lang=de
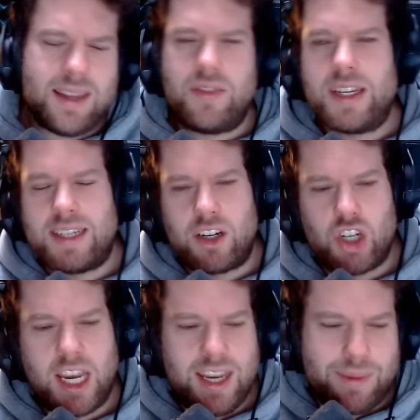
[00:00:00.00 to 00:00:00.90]
ich will nicht sagen
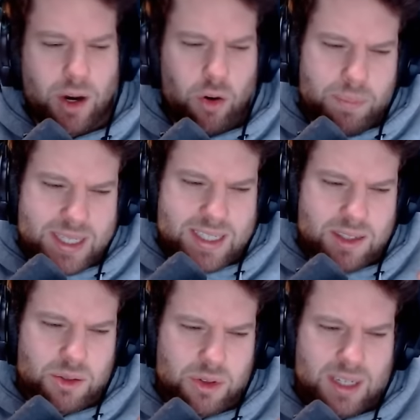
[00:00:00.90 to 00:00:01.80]
shady, aber auch ein
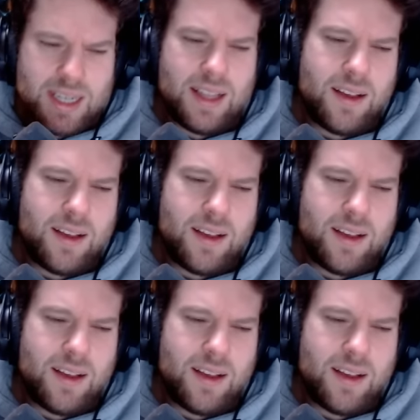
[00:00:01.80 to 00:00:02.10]
bisschen so,